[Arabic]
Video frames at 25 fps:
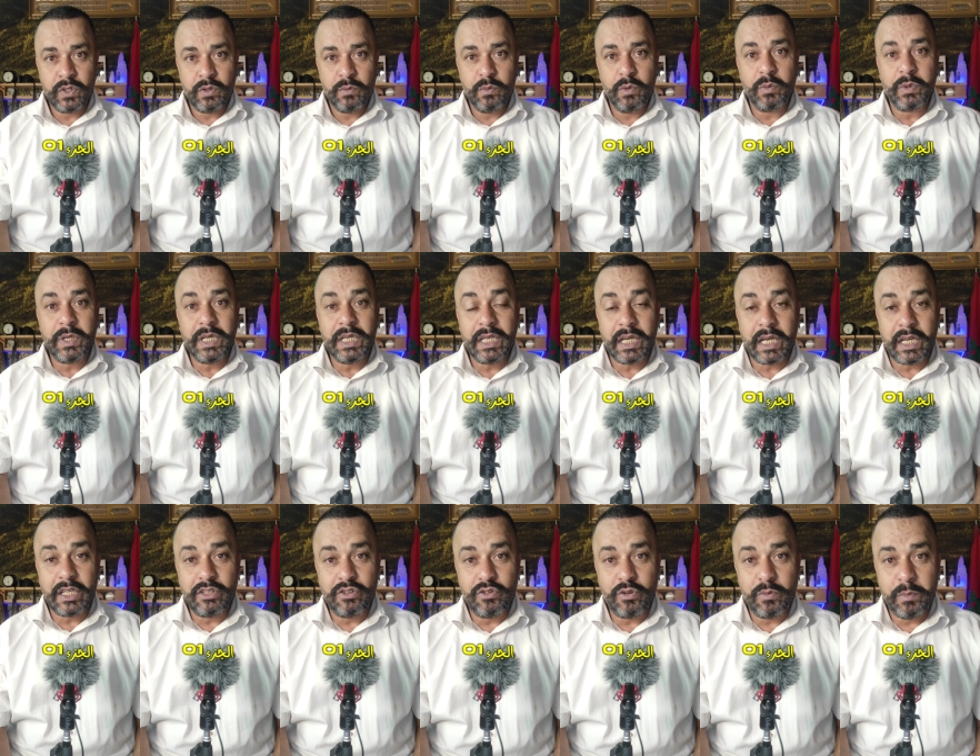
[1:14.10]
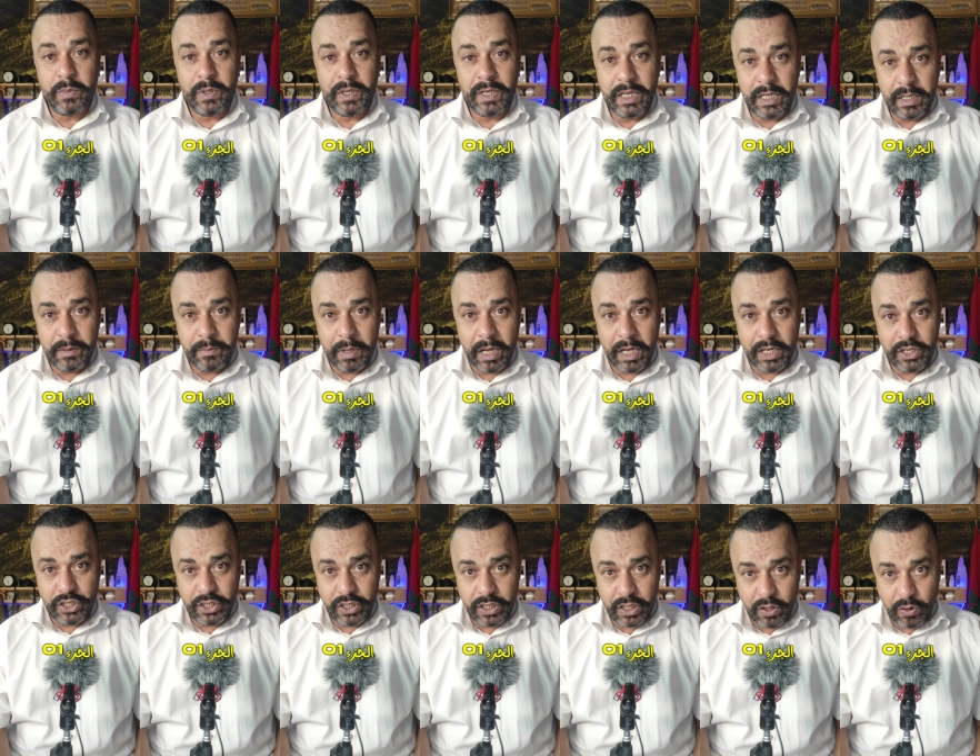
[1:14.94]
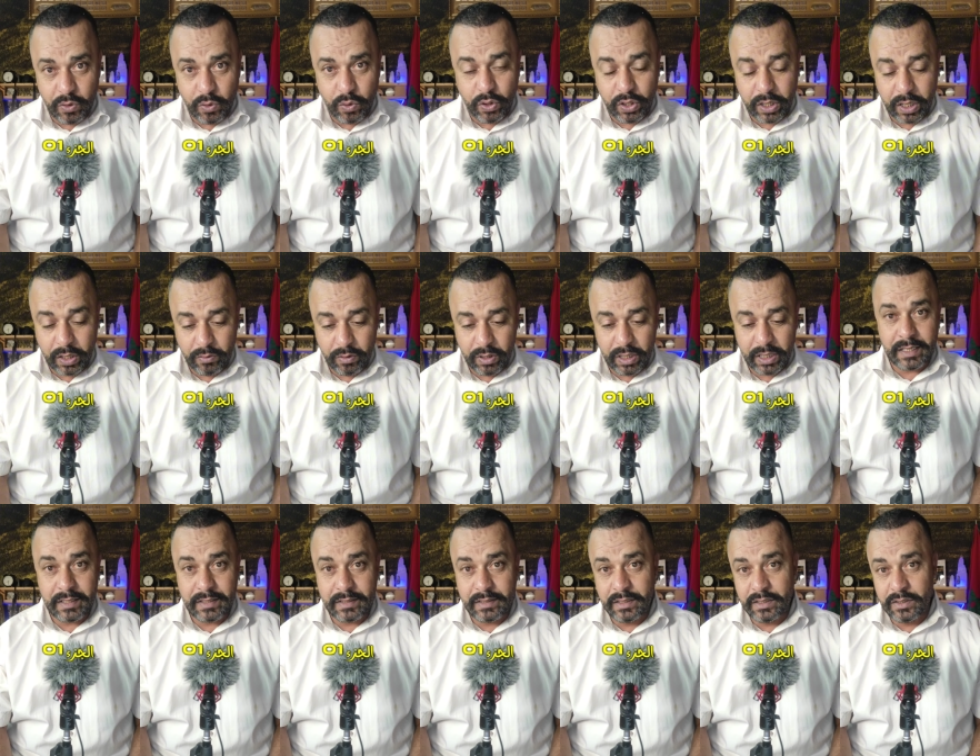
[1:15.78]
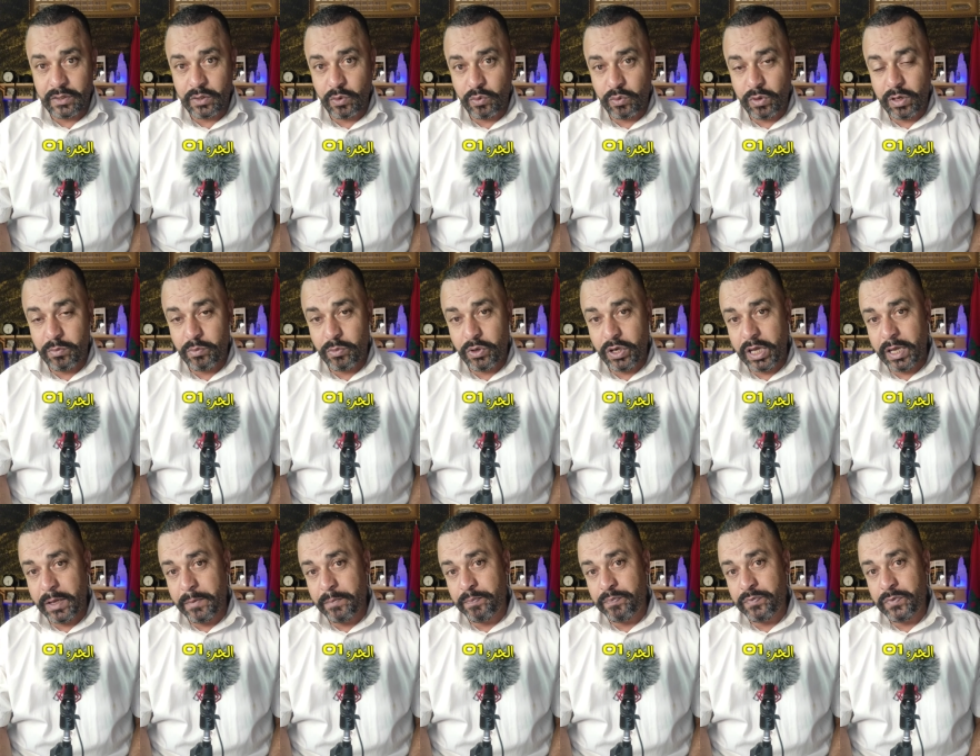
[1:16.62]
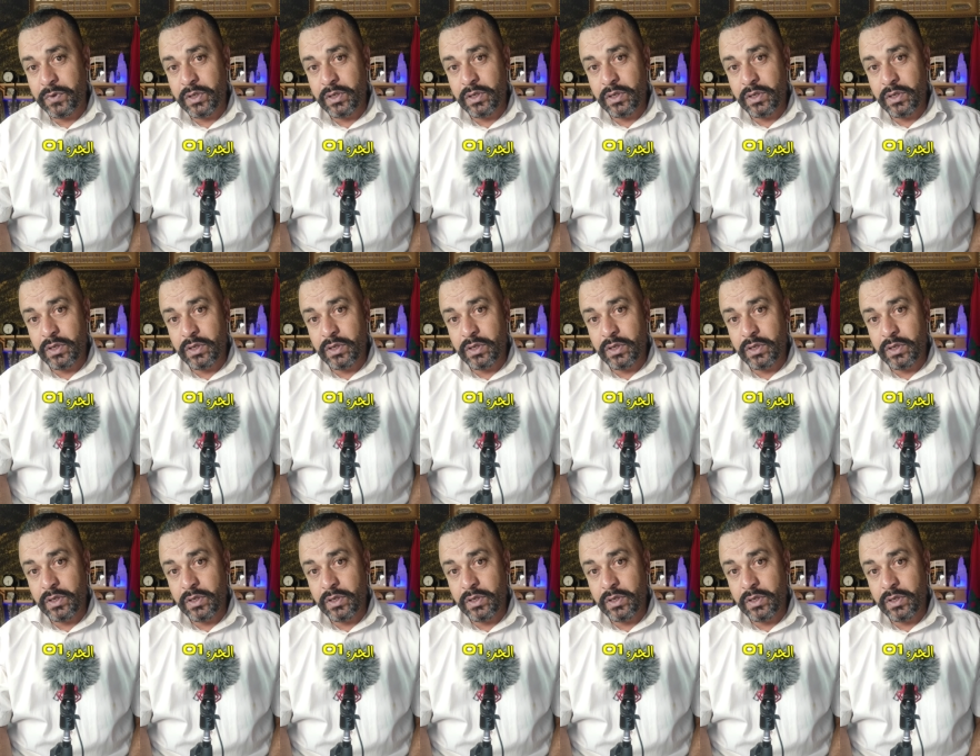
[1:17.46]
ممكن نقضيو عليه باشياء اخرى ورق الزيت هو المهم